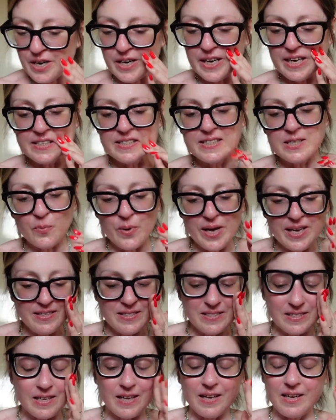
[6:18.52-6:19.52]
ragazze
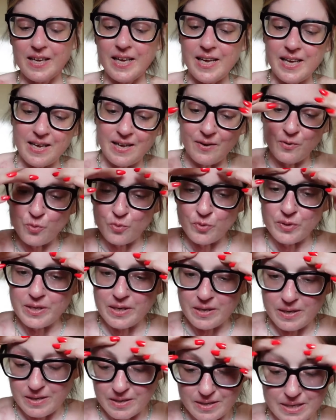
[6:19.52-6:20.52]
questa è
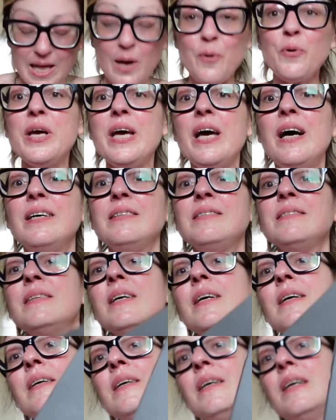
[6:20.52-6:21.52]
una
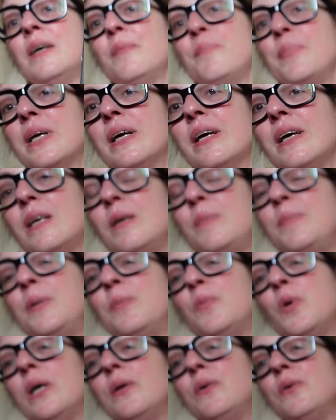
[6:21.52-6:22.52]
laureanda perché era il
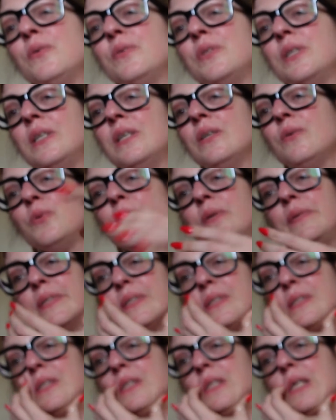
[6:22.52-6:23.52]
primo anno di
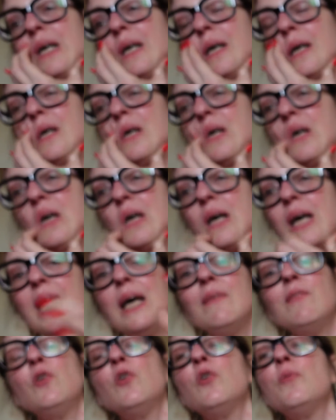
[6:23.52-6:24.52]
università e
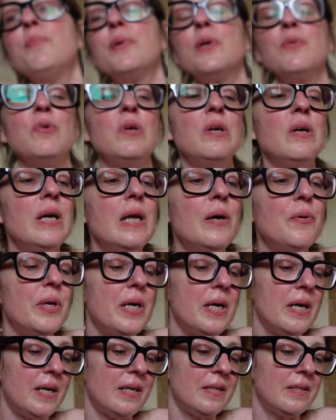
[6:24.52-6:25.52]
avevo comprato la
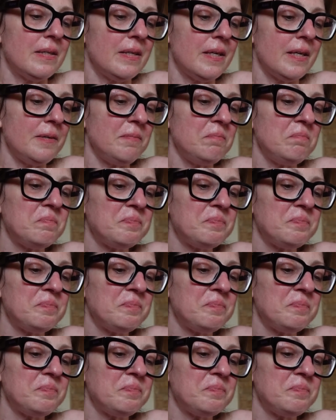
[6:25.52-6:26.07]
laureanda